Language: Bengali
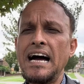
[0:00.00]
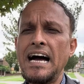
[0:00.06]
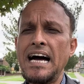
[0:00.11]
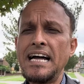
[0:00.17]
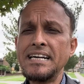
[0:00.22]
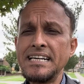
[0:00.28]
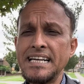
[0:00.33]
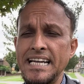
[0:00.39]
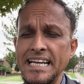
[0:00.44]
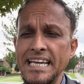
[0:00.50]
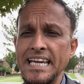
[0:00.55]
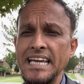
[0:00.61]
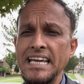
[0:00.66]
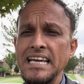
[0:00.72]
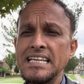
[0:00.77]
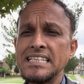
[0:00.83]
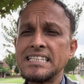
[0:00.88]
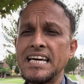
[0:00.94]
আন্ডারে
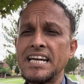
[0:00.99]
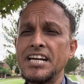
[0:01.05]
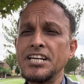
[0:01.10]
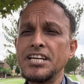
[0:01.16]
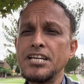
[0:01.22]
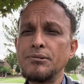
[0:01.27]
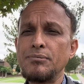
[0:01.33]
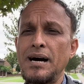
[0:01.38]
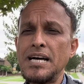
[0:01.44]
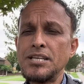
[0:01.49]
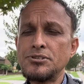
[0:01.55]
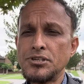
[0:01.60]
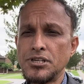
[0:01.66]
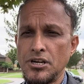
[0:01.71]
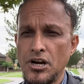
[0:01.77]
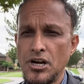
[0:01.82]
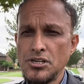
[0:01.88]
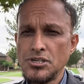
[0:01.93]
তারা
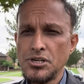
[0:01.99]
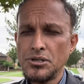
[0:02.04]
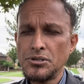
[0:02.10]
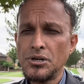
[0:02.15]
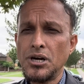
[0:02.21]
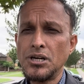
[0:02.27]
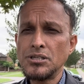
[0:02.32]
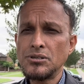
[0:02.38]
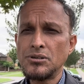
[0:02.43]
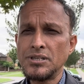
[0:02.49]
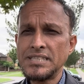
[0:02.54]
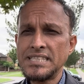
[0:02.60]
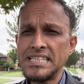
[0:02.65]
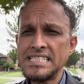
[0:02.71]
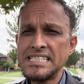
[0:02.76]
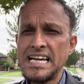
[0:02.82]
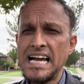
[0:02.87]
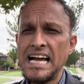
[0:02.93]
নির্বাচনে অংশগ্রহণ করতে
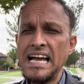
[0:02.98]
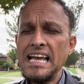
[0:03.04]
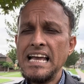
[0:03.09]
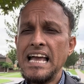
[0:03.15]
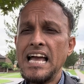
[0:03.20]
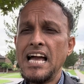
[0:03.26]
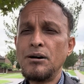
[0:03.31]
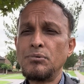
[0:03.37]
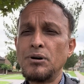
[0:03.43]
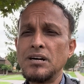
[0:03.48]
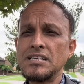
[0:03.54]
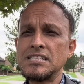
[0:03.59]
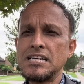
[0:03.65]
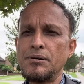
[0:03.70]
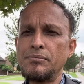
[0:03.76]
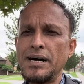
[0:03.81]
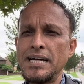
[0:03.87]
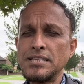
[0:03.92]
চা এবং
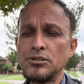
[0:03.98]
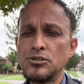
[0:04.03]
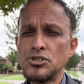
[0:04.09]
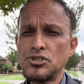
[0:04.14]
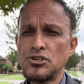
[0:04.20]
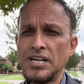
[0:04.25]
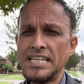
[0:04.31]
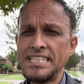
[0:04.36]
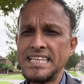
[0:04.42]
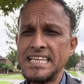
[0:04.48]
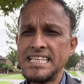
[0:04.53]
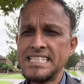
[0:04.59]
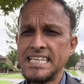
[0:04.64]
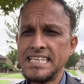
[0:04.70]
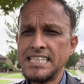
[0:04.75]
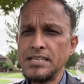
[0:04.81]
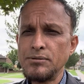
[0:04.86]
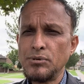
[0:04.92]
জামাত ঘোষণা দিয়েছে
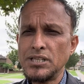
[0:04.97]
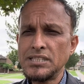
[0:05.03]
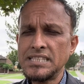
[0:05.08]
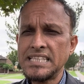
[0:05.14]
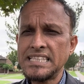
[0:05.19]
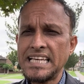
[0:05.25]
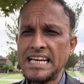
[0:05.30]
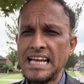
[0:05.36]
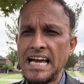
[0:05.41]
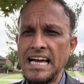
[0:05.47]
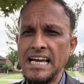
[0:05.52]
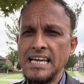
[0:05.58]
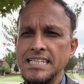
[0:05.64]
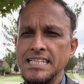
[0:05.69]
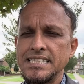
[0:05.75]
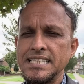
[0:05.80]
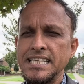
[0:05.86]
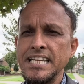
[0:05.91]
ইতিমধ্যে তারা
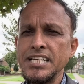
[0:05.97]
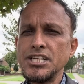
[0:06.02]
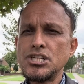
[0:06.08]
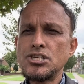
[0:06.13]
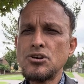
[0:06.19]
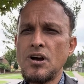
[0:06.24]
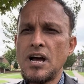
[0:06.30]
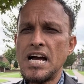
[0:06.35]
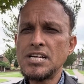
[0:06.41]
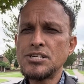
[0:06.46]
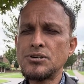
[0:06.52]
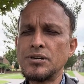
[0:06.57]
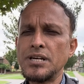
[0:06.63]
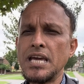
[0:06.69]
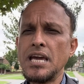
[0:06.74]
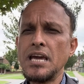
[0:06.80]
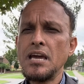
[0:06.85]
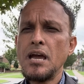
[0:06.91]
তিনশো
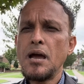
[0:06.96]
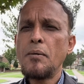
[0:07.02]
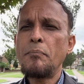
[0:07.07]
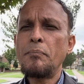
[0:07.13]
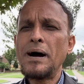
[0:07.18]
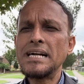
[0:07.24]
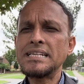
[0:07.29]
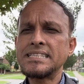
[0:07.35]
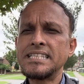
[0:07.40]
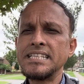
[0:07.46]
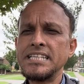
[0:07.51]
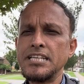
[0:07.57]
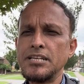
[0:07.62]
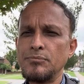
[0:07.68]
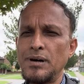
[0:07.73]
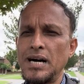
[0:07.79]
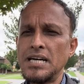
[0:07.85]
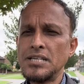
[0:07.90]
আসনে প্রার্থী
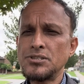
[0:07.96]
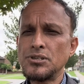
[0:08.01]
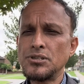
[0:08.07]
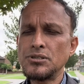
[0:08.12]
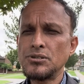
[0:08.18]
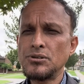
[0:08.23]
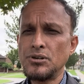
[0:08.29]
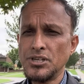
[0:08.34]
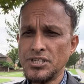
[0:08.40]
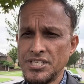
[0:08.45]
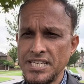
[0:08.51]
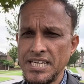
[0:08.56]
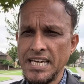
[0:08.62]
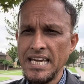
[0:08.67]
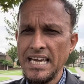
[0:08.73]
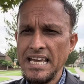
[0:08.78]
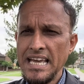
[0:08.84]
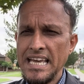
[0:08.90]
নির্বাচন করছে
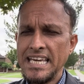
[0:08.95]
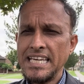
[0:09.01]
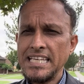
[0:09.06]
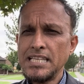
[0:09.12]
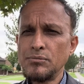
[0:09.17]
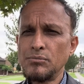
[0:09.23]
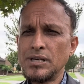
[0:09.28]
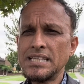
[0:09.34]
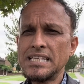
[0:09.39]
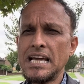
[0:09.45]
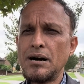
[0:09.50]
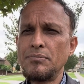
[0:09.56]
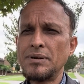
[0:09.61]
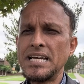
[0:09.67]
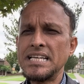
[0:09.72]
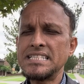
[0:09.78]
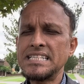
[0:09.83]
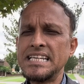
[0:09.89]
ইতিমধ্যে
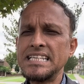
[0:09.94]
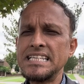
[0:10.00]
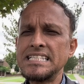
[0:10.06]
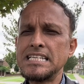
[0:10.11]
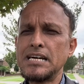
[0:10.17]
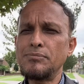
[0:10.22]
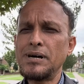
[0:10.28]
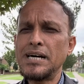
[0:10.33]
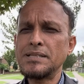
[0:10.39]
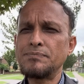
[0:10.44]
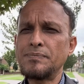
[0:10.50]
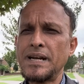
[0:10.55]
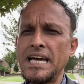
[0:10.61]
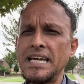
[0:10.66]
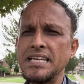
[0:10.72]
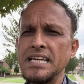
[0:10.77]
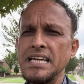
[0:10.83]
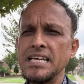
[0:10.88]
আমরা জানি জামাত
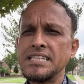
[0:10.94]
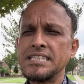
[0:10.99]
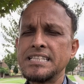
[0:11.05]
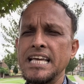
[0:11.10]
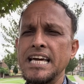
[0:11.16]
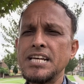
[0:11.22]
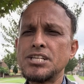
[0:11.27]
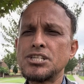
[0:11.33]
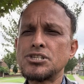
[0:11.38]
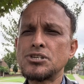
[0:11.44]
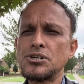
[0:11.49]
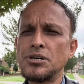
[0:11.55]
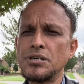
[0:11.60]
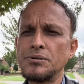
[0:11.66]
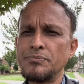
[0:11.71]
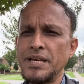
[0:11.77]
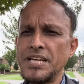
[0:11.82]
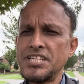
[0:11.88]
প্রায় দেড়শোর
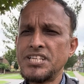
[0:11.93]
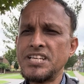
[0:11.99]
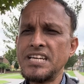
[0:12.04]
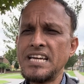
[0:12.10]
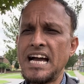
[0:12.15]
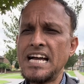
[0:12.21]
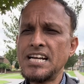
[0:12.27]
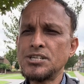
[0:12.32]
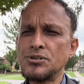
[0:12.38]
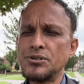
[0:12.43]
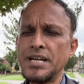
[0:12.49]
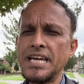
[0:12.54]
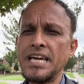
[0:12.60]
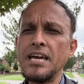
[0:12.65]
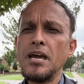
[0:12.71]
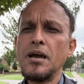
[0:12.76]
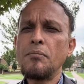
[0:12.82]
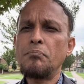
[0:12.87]
বেশি আসনে
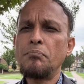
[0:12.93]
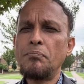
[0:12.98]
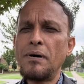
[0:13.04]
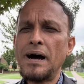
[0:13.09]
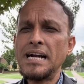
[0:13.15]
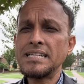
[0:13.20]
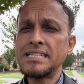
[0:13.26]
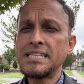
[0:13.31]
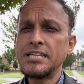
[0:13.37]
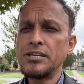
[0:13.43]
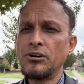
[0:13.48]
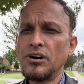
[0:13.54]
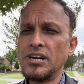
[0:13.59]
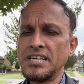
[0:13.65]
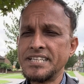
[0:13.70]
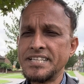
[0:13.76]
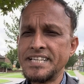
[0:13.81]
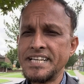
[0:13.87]
প্রার্থী
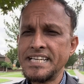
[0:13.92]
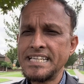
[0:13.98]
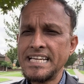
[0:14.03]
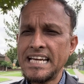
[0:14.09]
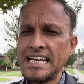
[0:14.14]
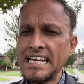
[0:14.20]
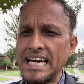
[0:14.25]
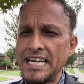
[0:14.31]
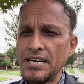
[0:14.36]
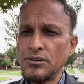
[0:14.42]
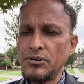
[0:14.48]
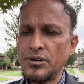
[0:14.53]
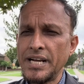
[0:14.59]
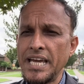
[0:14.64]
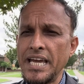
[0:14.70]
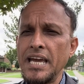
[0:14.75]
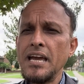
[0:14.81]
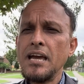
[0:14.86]
অলরেডি ডিক্লার
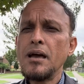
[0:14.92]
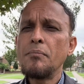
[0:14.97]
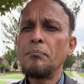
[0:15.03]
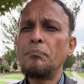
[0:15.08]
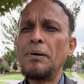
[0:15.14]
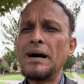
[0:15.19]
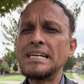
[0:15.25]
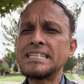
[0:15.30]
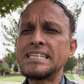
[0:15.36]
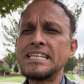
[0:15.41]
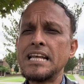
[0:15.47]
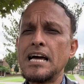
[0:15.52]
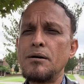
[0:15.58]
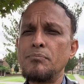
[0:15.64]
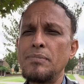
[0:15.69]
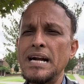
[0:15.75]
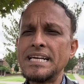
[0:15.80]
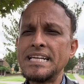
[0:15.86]
করে প্রার্থীরা
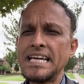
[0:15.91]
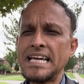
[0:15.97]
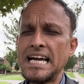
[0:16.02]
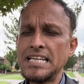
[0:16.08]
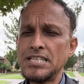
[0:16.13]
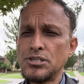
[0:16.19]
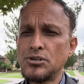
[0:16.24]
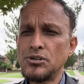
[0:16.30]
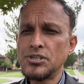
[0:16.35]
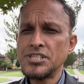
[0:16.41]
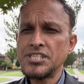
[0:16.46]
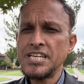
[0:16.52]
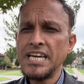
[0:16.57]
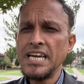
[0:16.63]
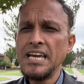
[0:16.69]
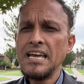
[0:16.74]
মাঠে কাজ করছে